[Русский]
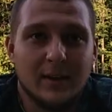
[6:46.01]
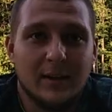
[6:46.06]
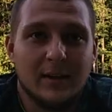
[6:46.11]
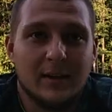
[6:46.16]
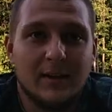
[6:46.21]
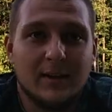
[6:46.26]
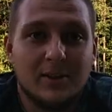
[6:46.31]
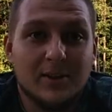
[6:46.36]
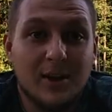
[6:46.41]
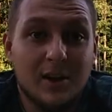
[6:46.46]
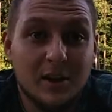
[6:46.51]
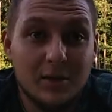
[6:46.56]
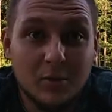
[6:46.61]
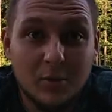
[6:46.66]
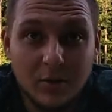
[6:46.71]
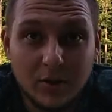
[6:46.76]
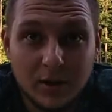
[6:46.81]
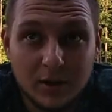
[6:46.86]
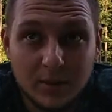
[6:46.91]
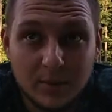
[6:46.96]
э,
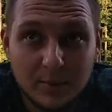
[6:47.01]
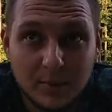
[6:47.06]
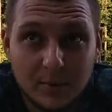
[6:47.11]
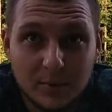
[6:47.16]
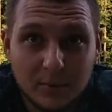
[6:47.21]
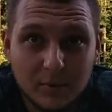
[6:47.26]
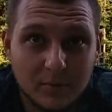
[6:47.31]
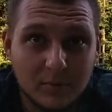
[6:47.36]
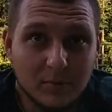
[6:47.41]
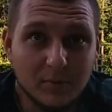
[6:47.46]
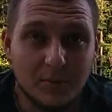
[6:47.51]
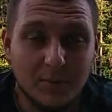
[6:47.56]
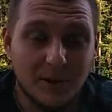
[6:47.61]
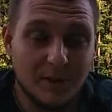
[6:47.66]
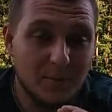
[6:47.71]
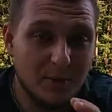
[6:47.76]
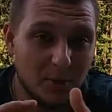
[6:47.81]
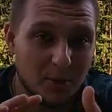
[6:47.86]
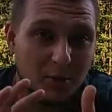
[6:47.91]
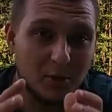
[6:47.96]
жареную коноплю,
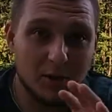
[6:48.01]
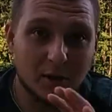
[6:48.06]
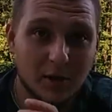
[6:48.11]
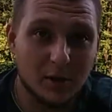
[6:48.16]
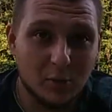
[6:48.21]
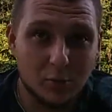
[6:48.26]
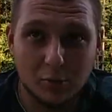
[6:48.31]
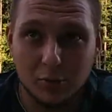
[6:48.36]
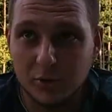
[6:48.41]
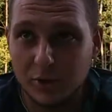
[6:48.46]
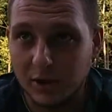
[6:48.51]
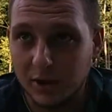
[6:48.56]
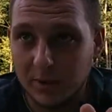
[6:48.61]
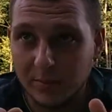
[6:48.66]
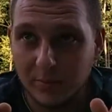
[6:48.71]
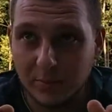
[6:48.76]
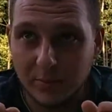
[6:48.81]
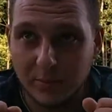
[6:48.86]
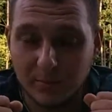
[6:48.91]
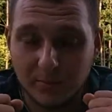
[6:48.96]
перебить ее на круши, она
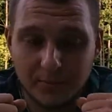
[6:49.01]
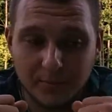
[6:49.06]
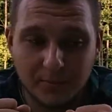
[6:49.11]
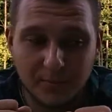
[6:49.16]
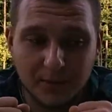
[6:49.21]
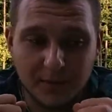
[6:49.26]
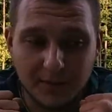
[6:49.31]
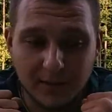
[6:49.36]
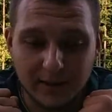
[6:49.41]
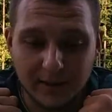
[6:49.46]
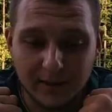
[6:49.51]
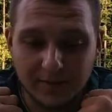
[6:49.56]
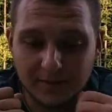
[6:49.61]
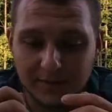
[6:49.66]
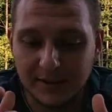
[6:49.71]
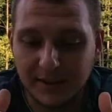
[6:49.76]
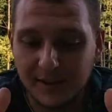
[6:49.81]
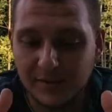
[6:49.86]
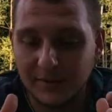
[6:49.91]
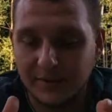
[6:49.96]
будет давать нам
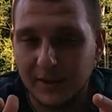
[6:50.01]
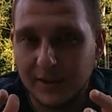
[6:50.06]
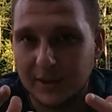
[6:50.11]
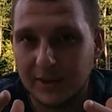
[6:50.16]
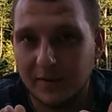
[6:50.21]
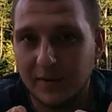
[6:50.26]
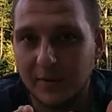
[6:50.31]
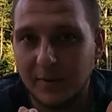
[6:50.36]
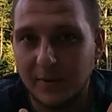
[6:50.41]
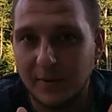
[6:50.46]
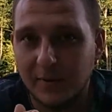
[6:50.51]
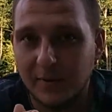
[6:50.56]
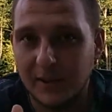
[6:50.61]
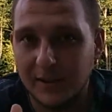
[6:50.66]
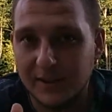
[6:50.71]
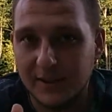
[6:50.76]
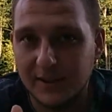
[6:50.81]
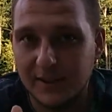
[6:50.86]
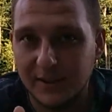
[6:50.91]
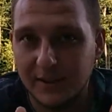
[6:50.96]
взрыв нашего
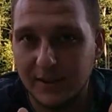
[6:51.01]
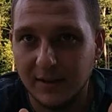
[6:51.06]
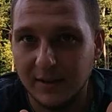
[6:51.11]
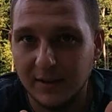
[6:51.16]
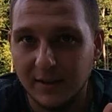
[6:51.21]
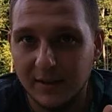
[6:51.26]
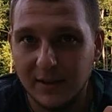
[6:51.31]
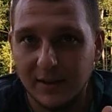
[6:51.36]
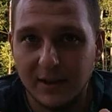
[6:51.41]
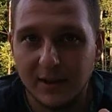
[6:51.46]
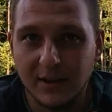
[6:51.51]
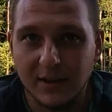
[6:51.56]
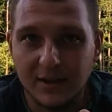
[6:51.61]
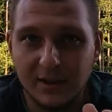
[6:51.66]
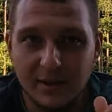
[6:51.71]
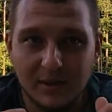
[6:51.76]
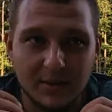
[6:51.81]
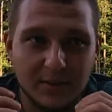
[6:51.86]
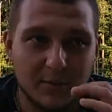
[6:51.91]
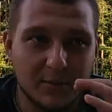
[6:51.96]
ПВА-стика
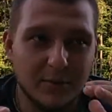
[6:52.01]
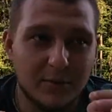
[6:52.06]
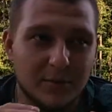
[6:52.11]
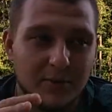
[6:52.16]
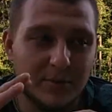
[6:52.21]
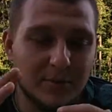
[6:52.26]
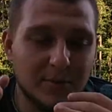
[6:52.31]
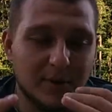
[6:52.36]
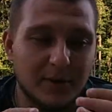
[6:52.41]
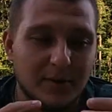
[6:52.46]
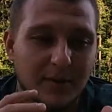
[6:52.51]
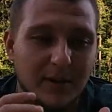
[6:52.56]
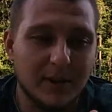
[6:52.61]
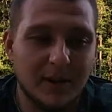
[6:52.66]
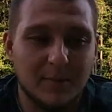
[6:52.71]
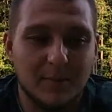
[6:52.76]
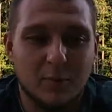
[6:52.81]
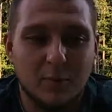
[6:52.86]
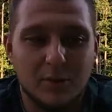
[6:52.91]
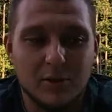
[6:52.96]
и будет
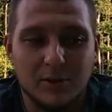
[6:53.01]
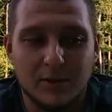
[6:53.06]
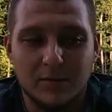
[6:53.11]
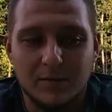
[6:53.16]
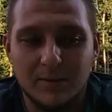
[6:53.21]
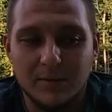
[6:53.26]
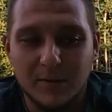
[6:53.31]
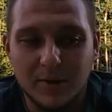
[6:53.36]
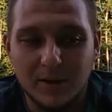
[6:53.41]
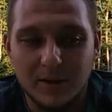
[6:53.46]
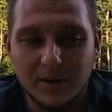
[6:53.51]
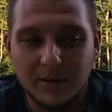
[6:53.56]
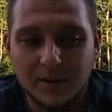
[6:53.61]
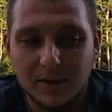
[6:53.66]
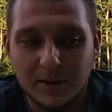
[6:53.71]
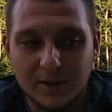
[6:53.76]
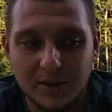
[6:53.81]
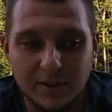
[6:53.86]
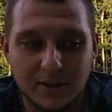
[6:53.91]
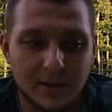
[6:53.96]
привлекать больше внимания
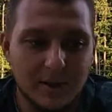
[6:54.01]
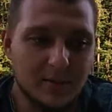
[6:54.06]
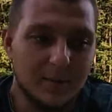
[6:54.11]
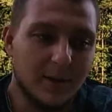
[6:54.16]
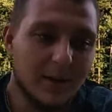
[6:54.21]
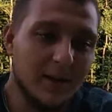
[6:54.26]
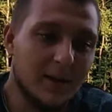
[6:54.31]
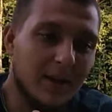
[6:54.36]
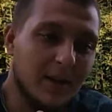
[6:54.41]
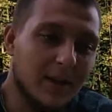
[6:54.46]
нашей рыбы.